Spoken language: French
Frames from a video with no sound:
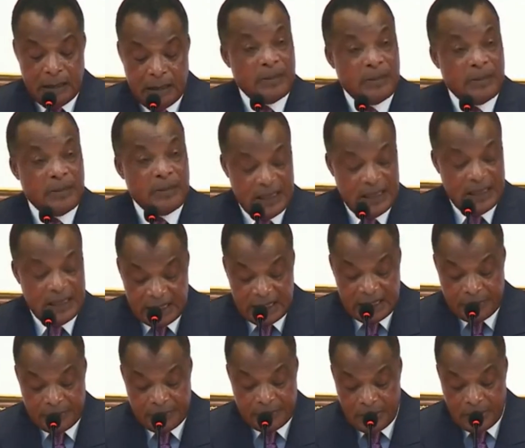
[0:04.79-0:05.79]

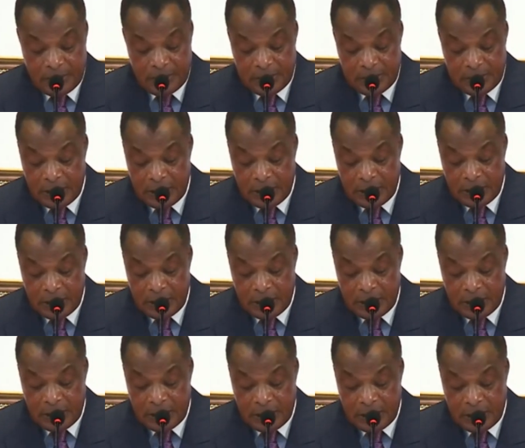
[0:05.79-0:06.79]
participe euh, d'un ensemble